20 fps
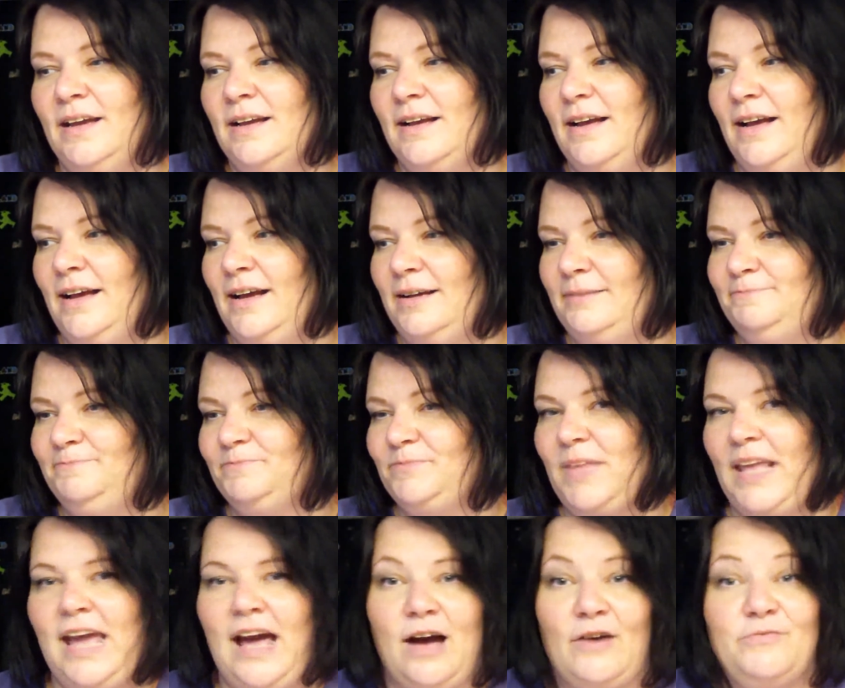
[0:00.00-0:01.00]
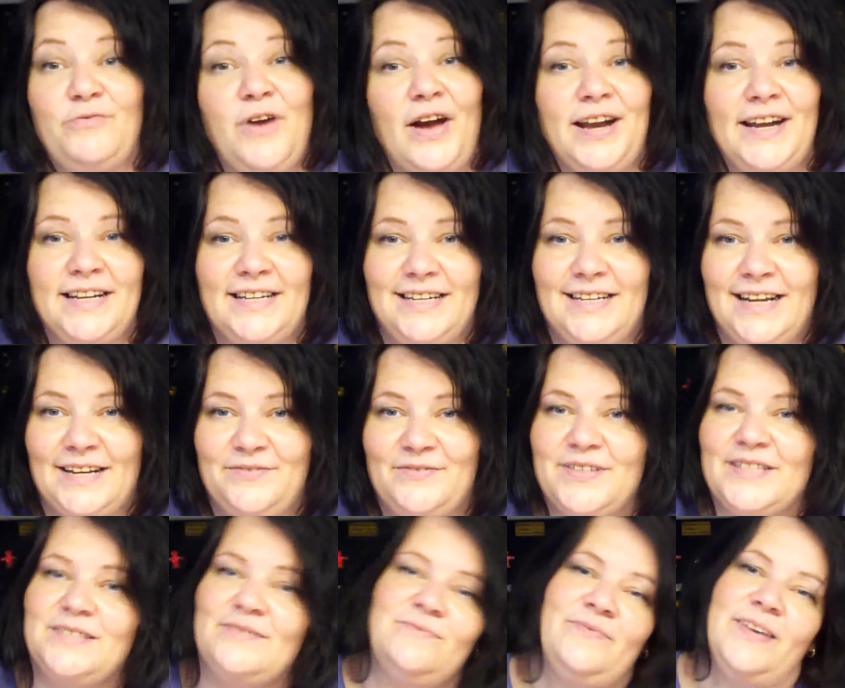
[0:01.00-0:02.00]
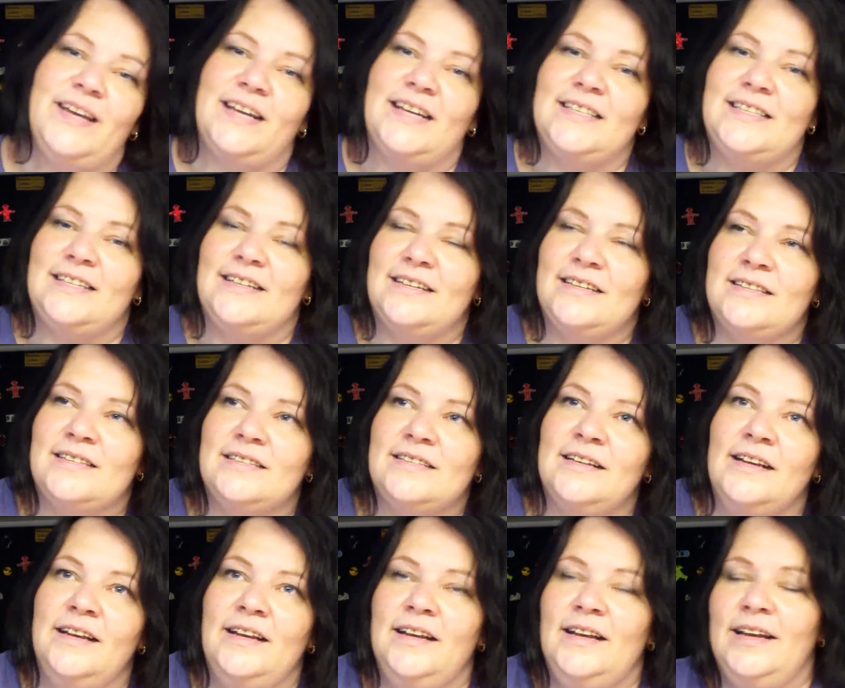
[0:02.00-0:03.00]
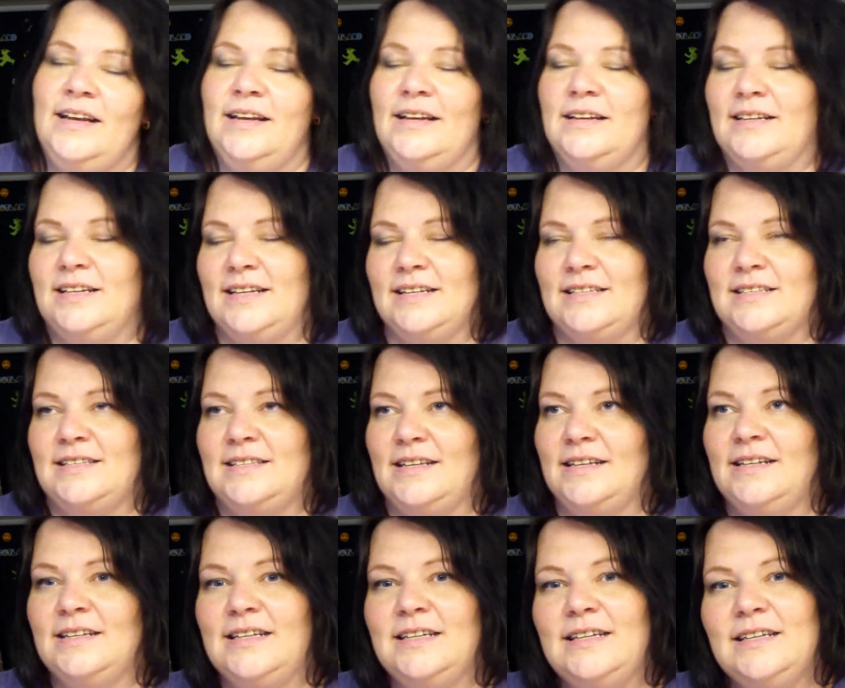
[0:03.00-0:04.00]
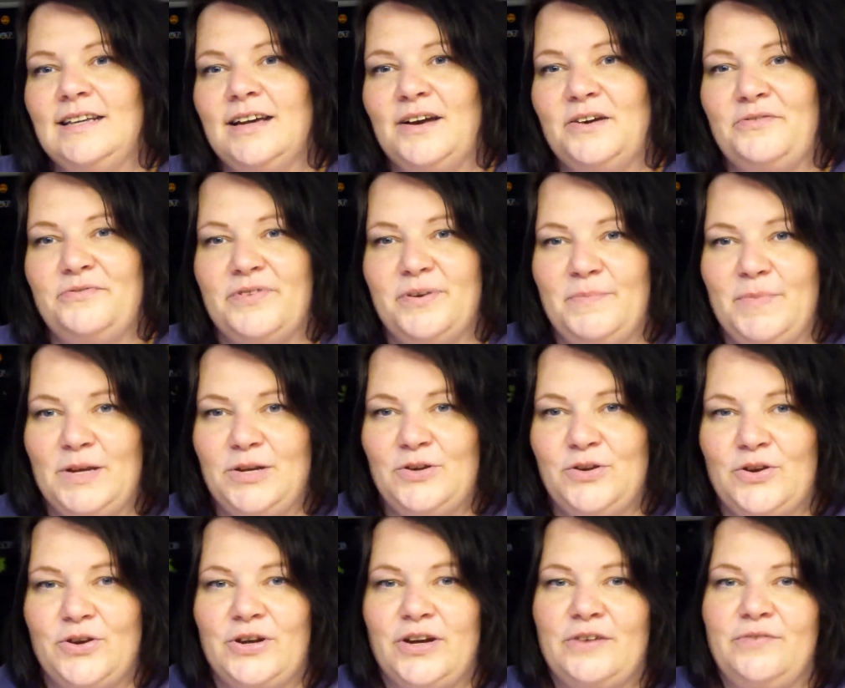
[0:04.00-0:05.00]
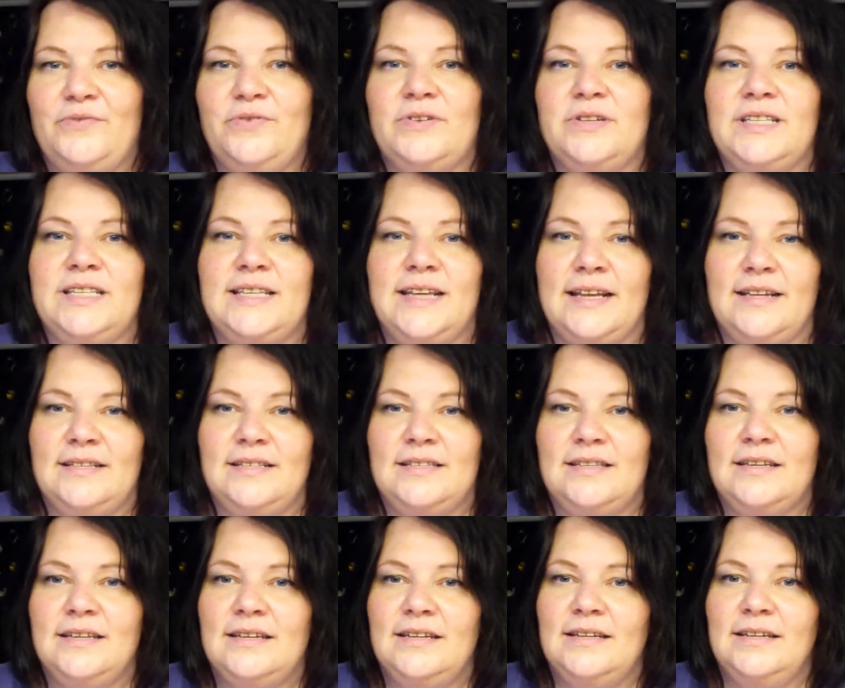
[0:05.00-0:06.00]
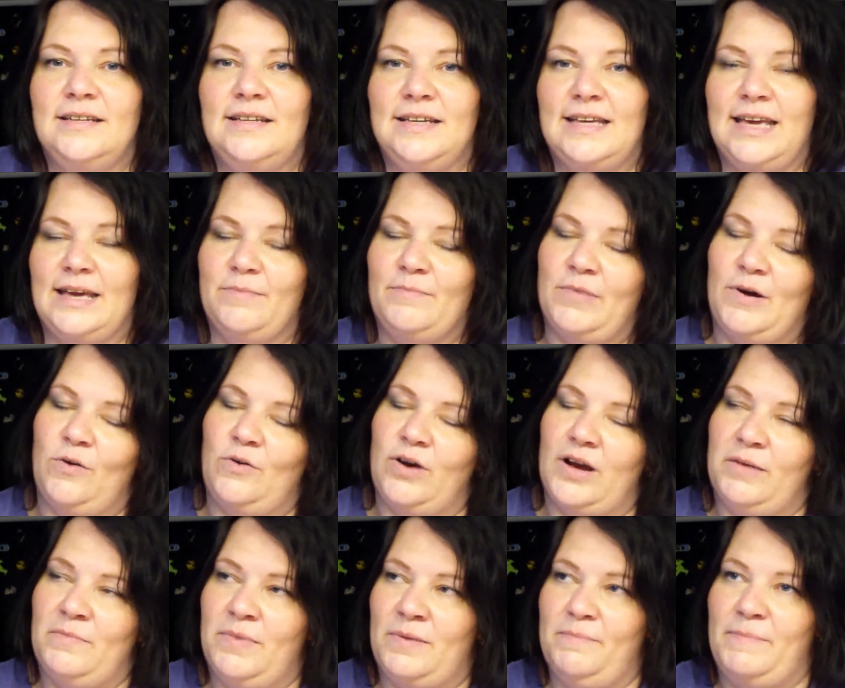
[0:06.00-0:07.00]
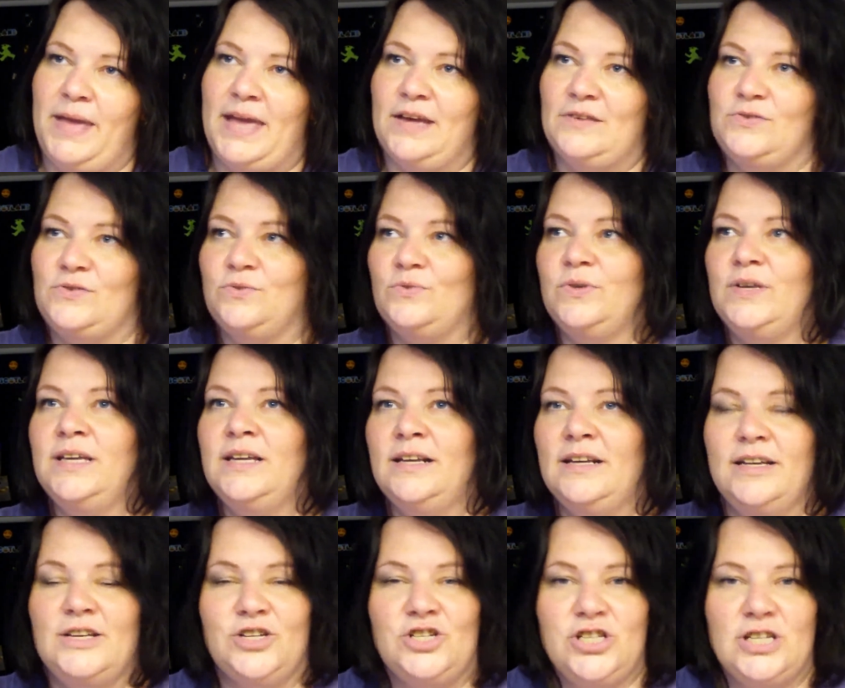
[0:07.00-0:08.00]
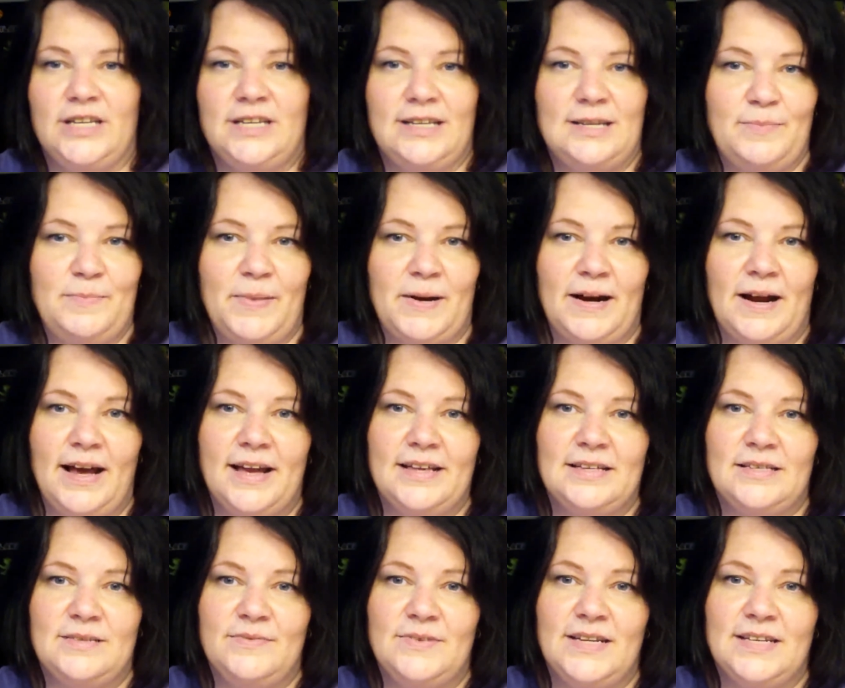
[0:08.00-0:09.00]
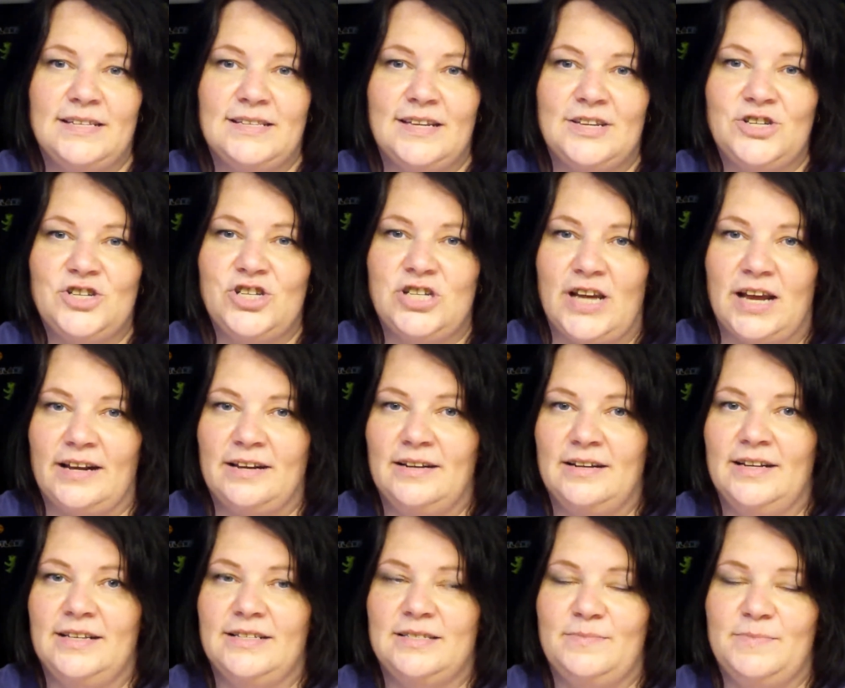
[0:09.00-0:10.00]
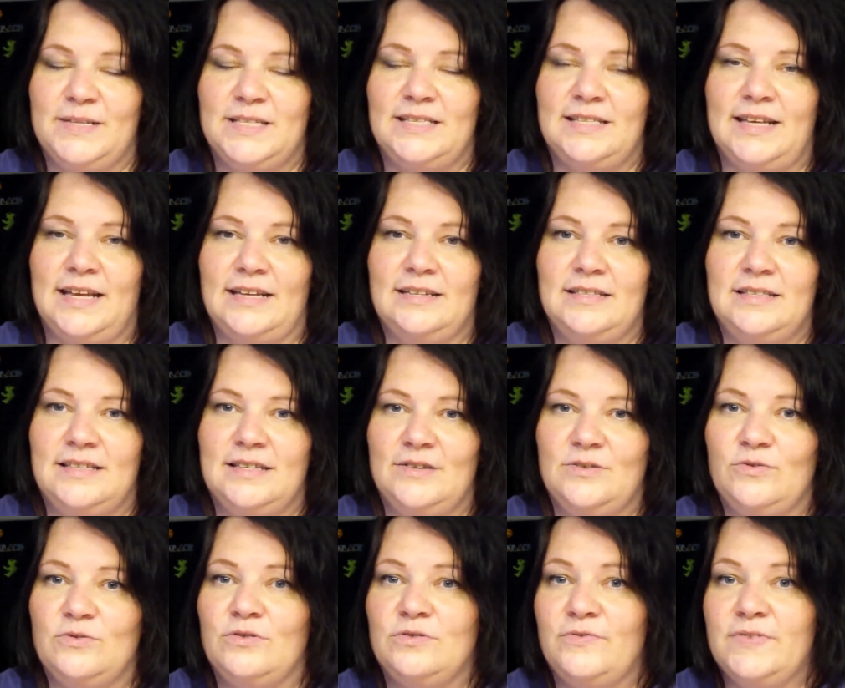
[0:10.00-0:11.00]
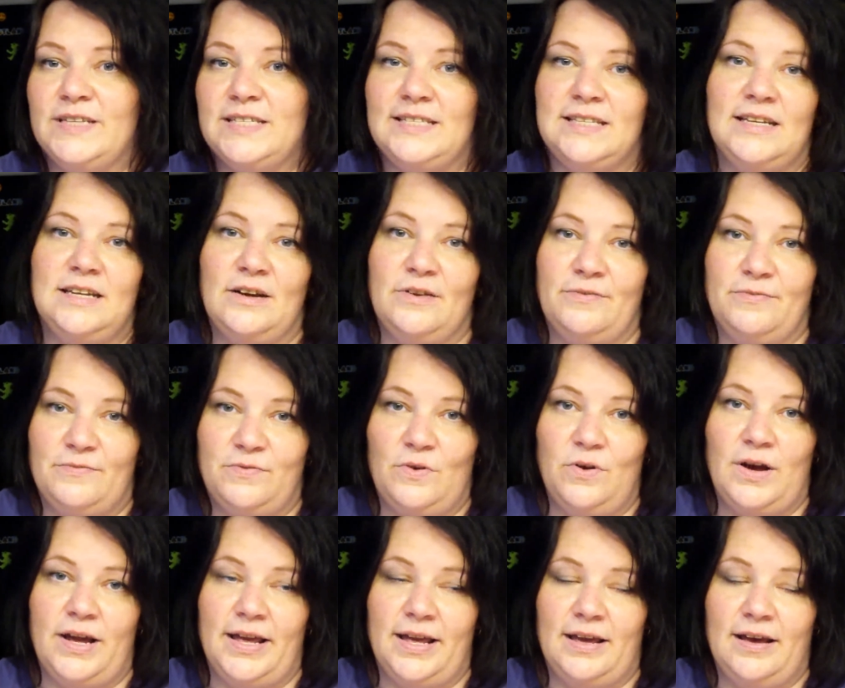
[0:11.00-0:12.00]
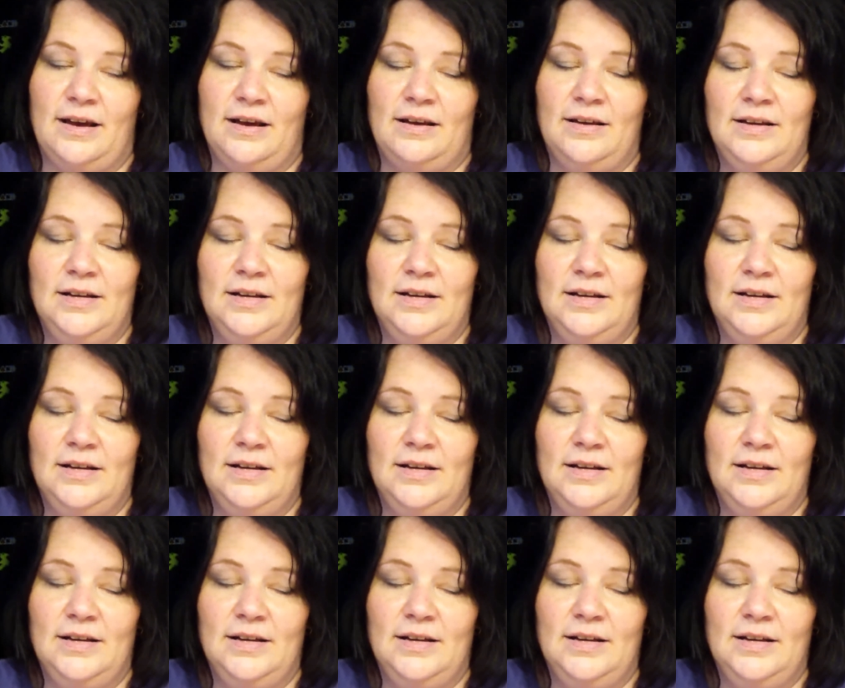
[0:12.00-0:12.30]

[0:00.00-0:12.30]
Ähm, ja, für alle, die nicht wissen, wer das ist, das sind die äh, Firmengründer von Sensi. Die geben auch immer mehr so ihre Geschichte preis, wie das entstanden ist mit Sensi und wie sie da vorher